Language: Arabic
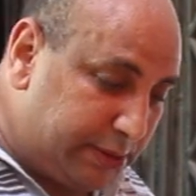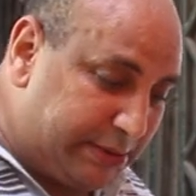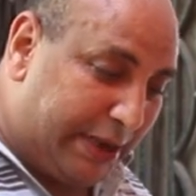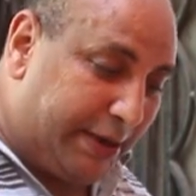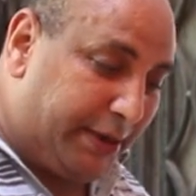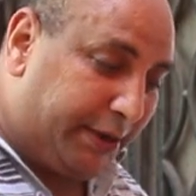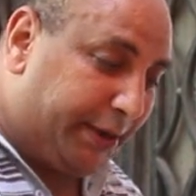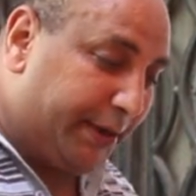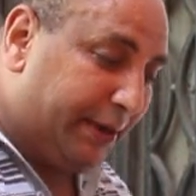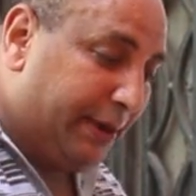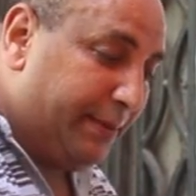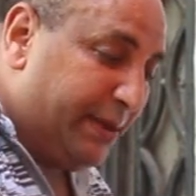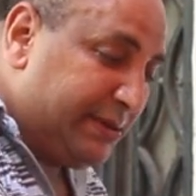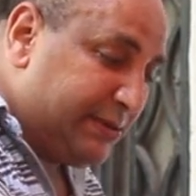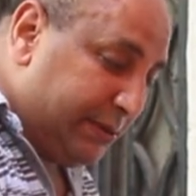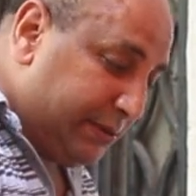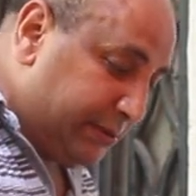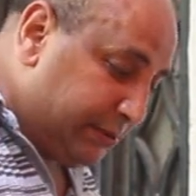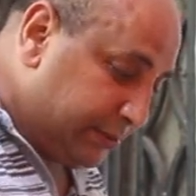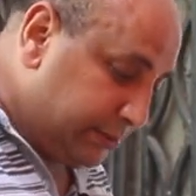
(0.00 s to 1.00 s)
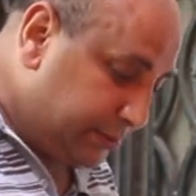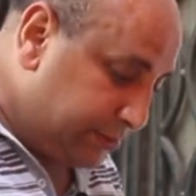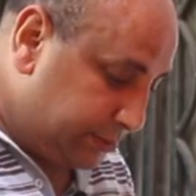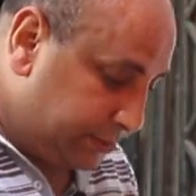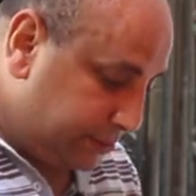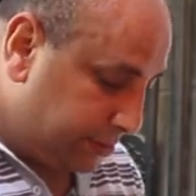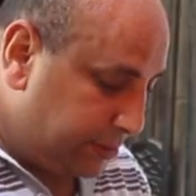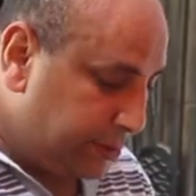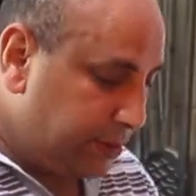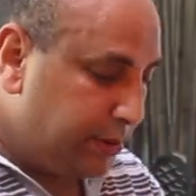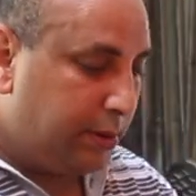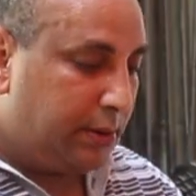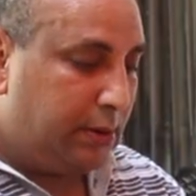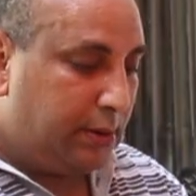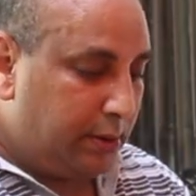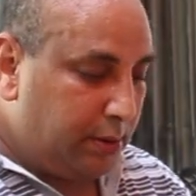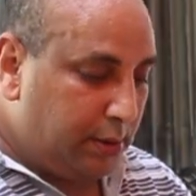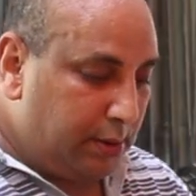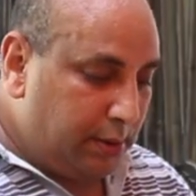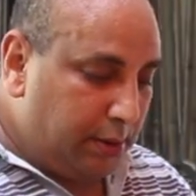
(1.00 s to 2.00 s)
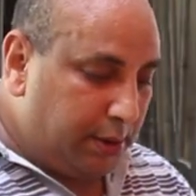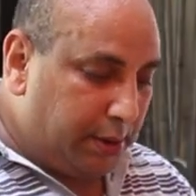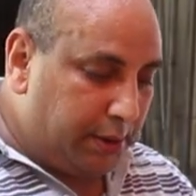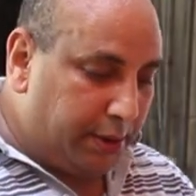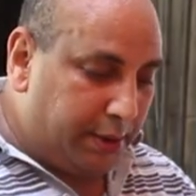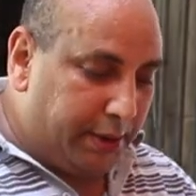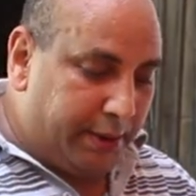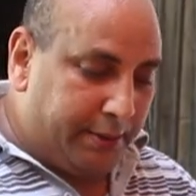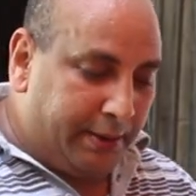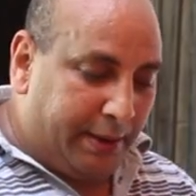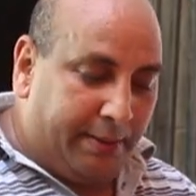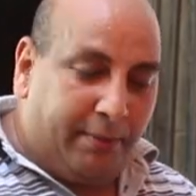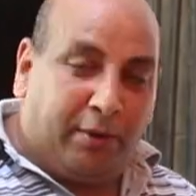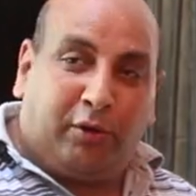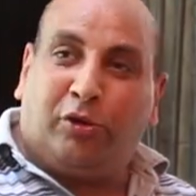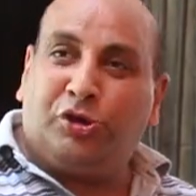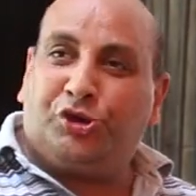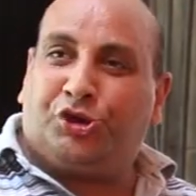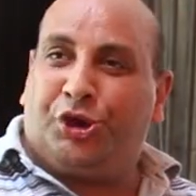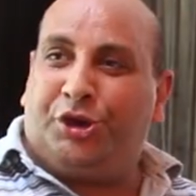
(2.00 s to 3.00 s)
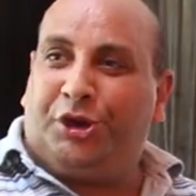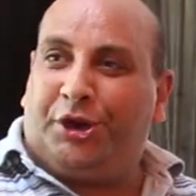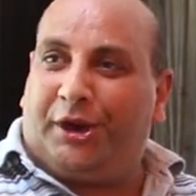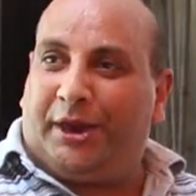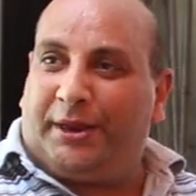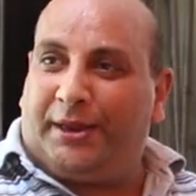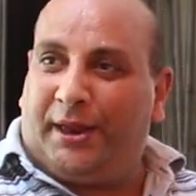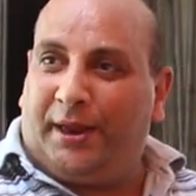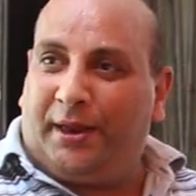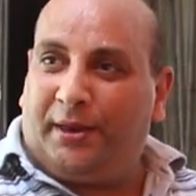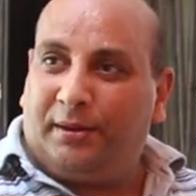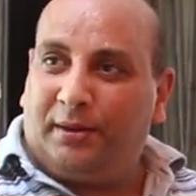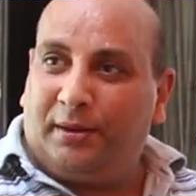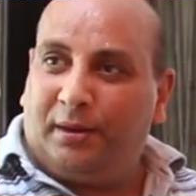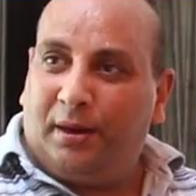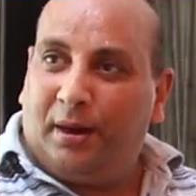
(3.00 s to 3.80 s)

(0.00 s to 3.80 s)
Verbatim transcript: زي كده مثلا يعني ما يكونش دي كده